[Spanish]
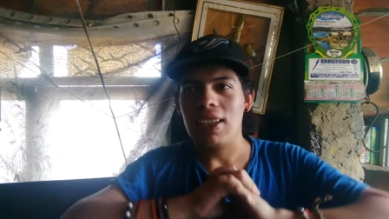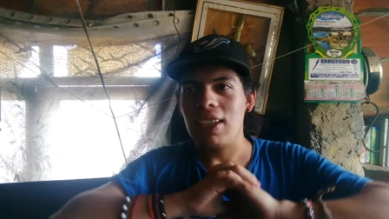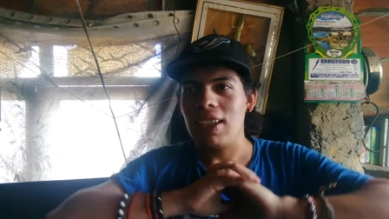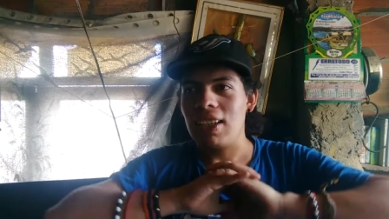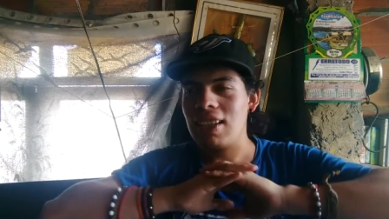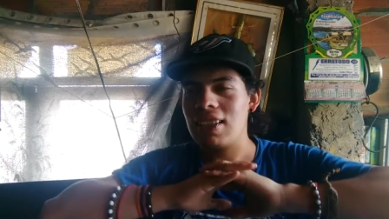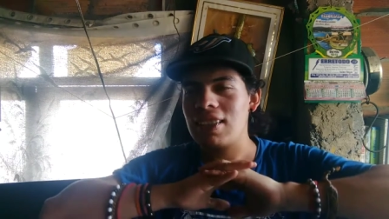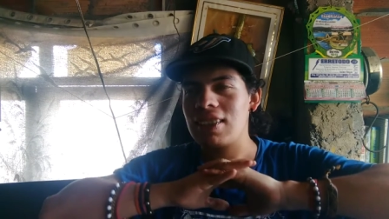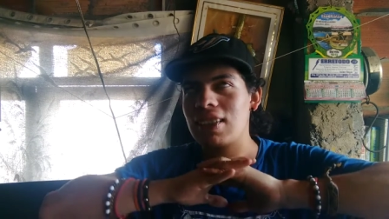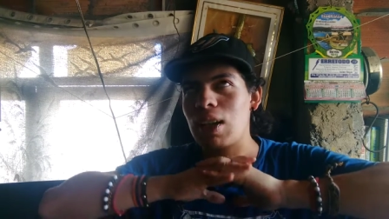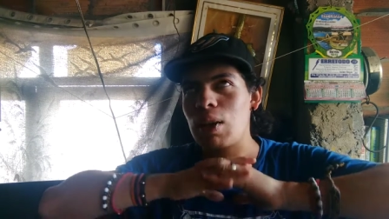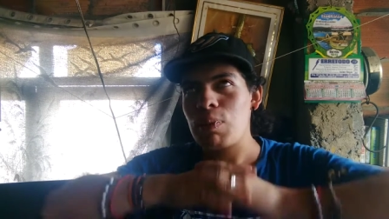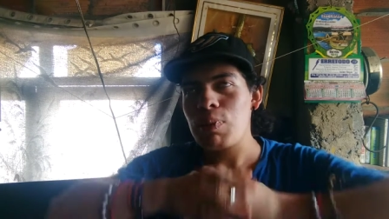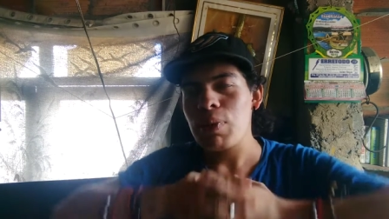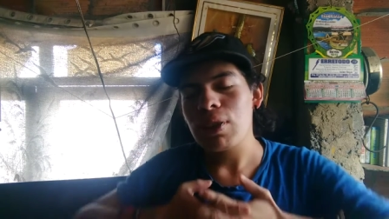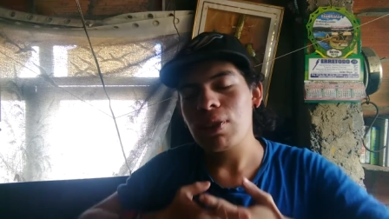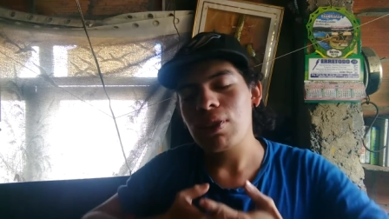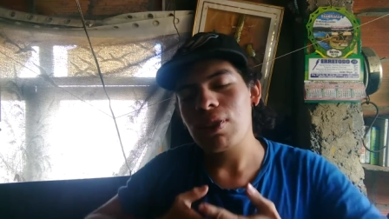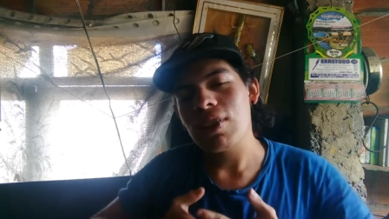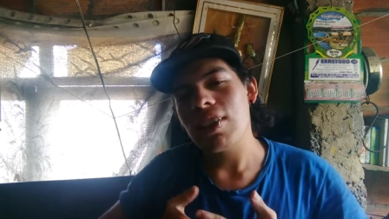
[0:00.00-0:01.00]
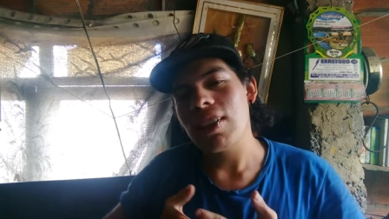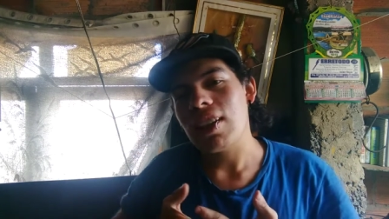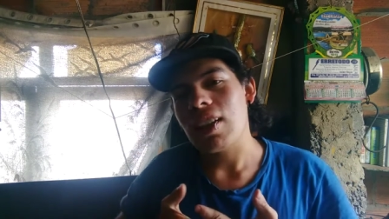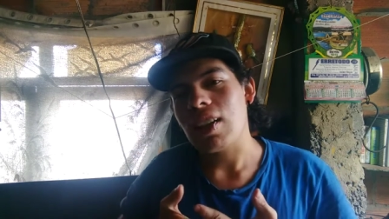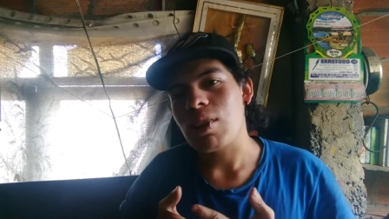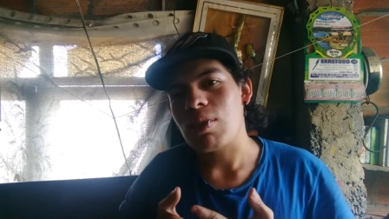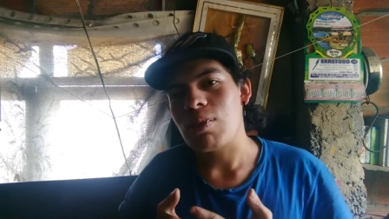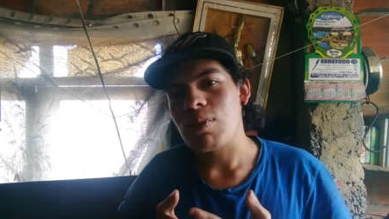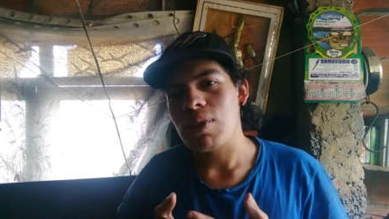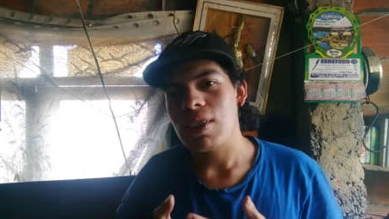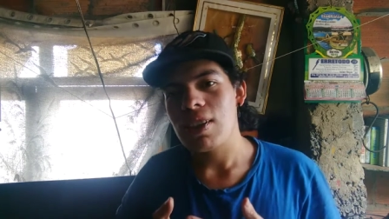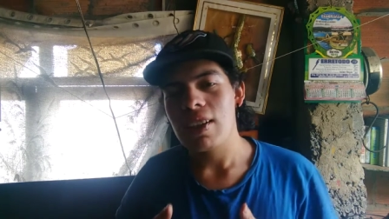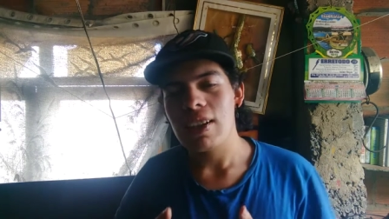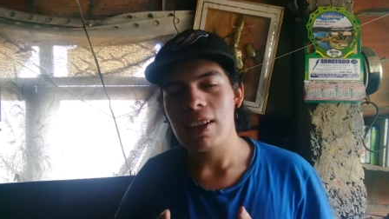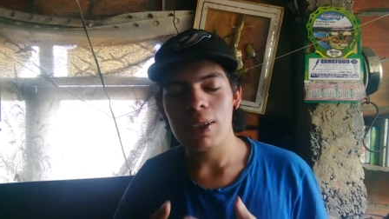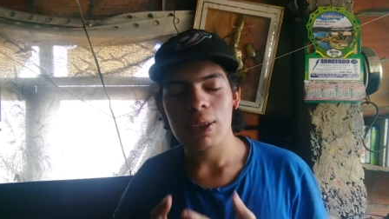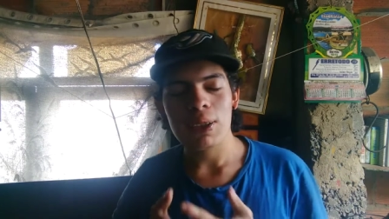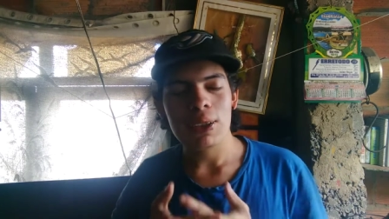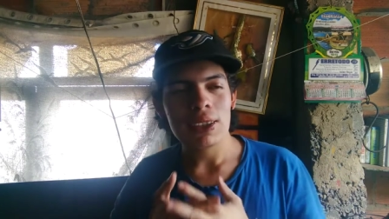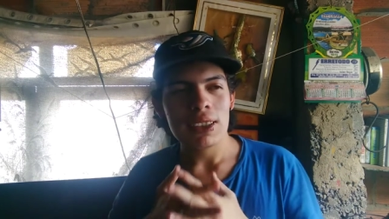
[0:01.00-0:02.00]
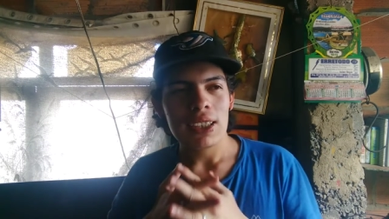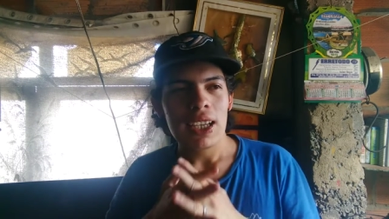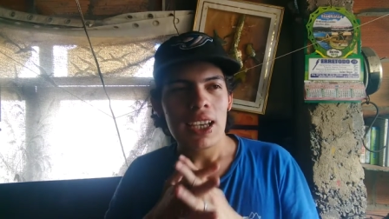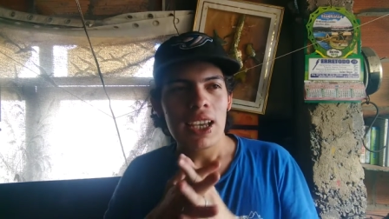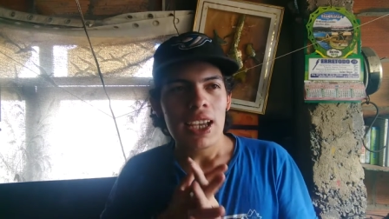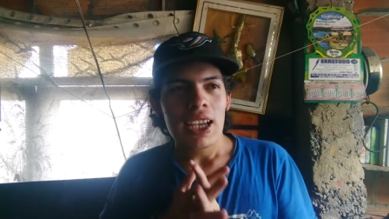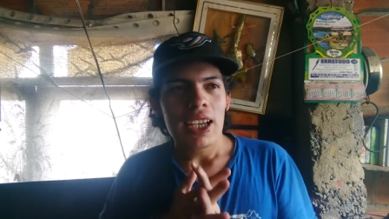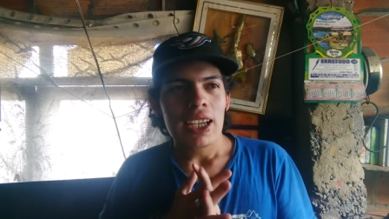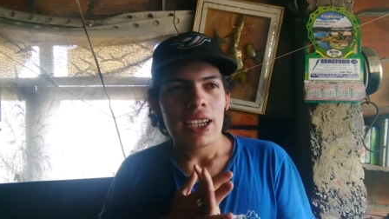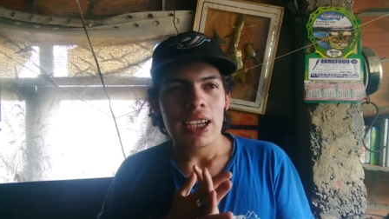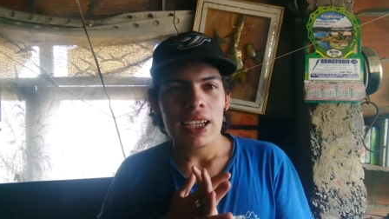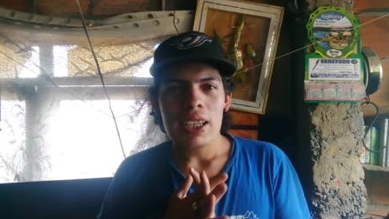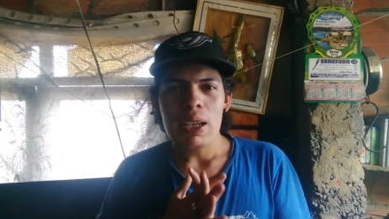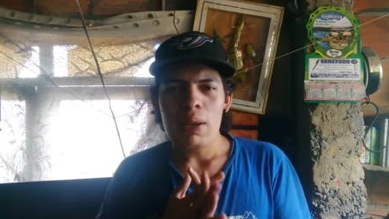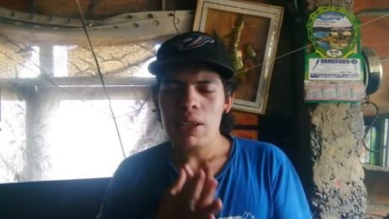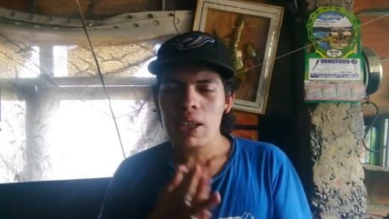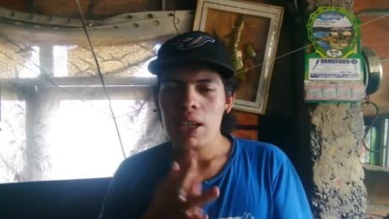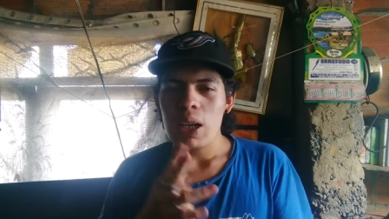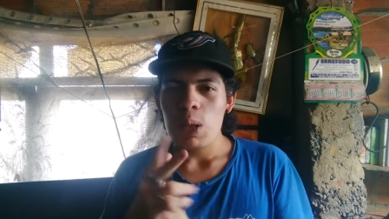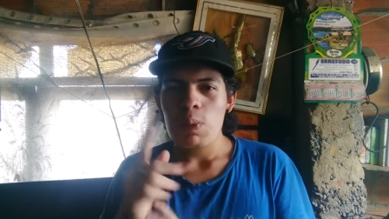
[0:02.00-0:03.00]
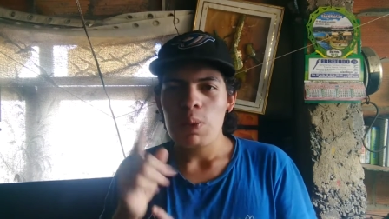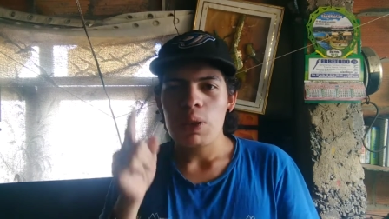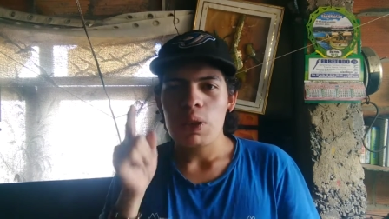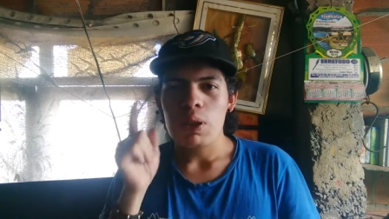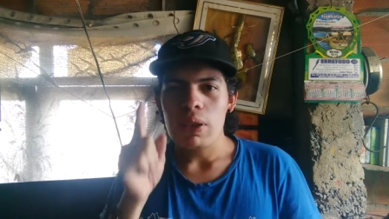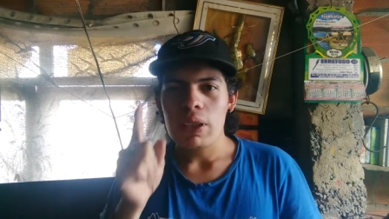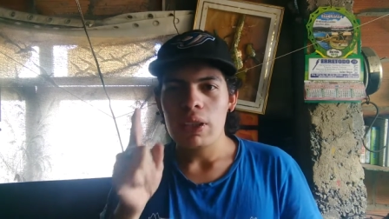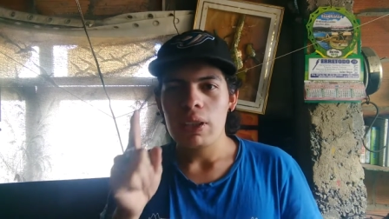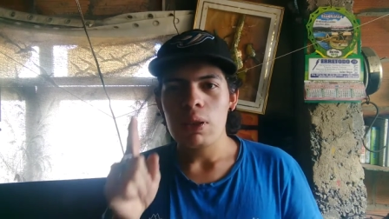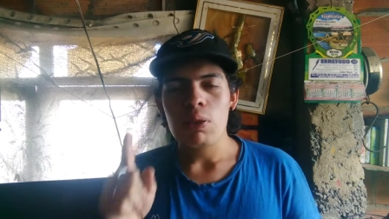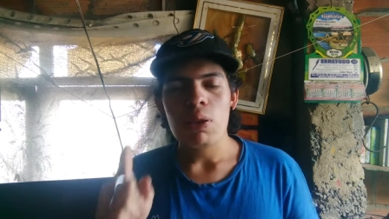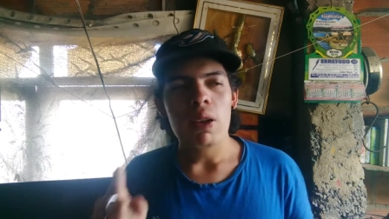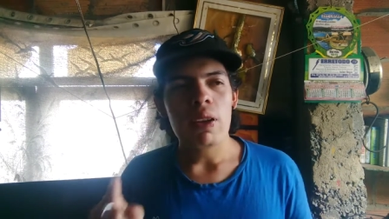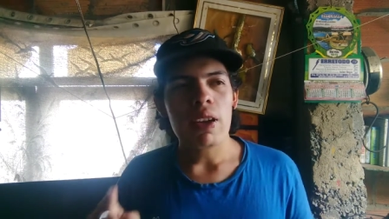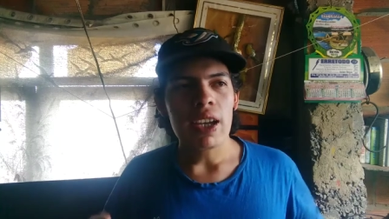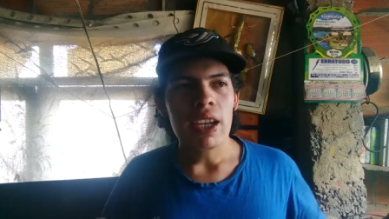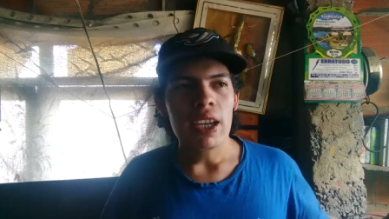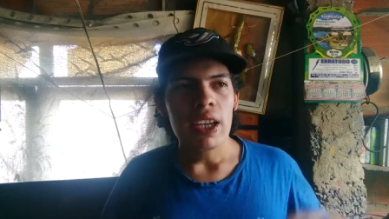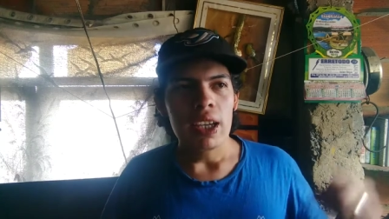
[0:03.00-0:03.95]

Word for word: el capítulo de Dragon Ball Heroes, que ya es el capítulo 29.